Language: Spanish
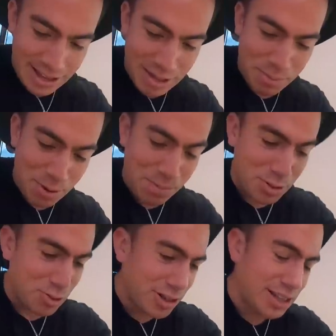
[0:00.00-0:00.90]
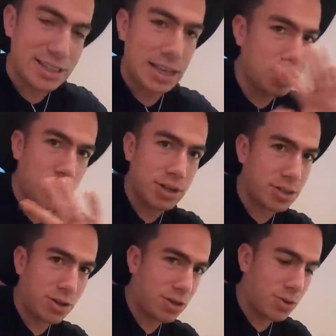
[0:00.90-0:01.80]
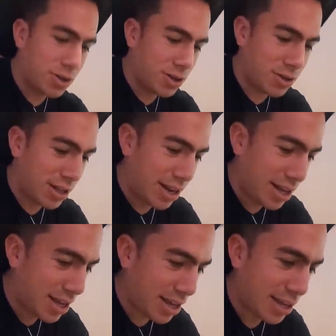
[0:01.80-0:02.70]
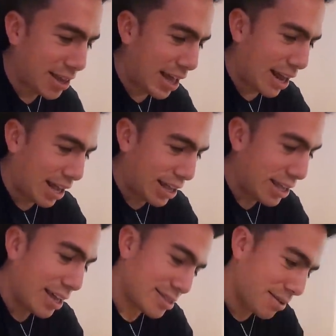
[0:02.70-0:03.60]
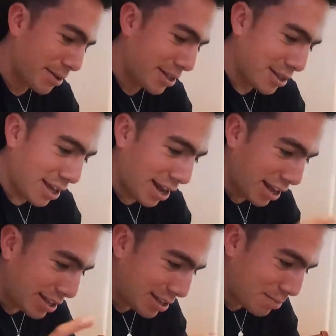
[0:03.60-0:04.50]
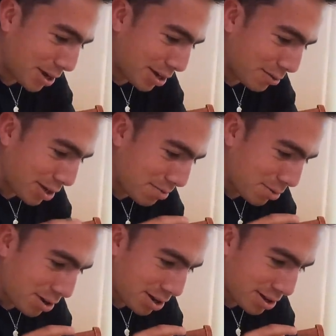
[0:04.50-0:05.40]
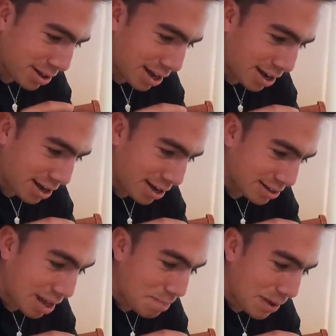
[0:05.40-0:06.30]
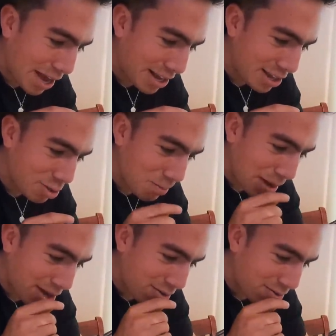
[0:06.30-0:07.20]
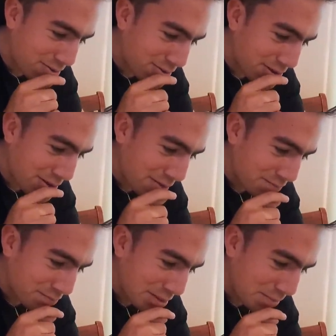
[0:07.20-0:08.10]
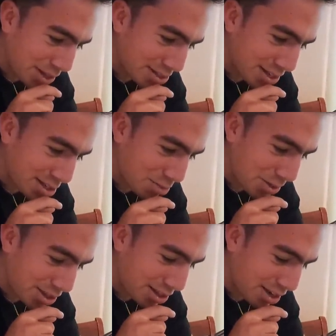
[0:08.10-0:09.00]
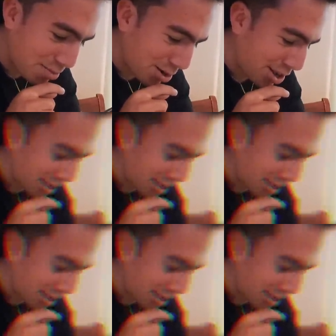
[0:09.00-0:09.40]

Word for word: Pero por suerte, si es un restaurante ecuatoriano de ley, hay naranjilla, ahí está bien. Naranjilla, maracuyá, mora, naranja, tamarindo, mango, uh, manzana, tomate de árbol.